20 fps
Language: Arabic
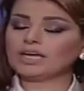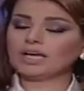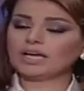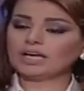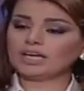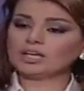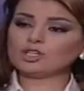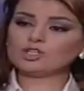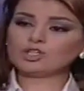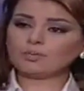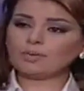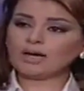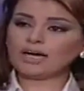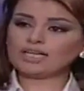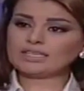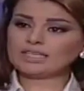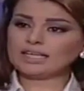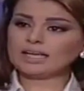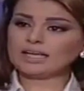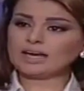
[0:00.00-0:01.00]

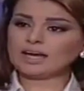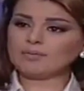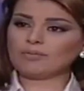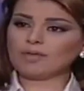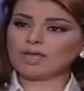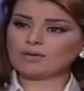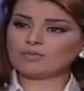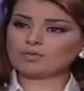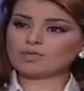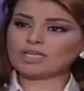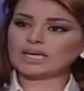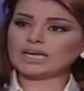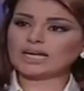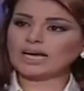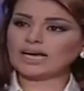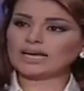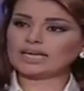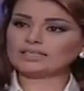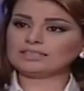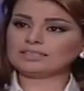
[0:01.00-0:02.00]
للجماعات الإرهابية
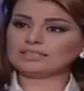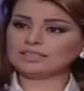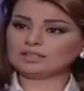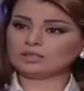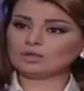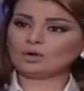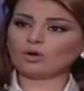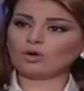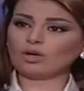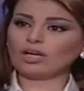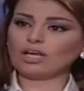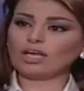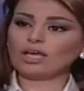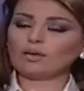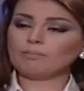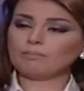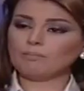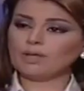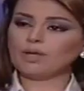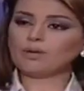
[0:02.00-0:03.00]
المسلحة التي تدخل
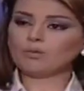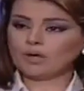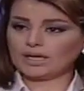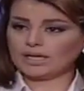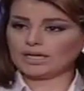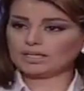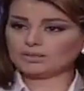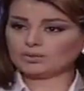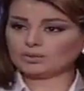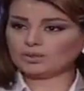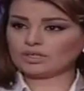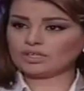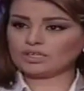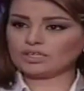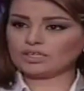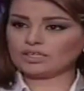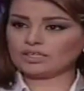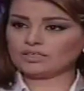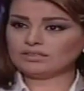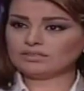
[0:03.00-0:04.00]
من وإلى
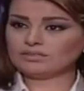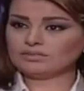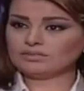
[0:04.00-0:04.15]
تركيا؟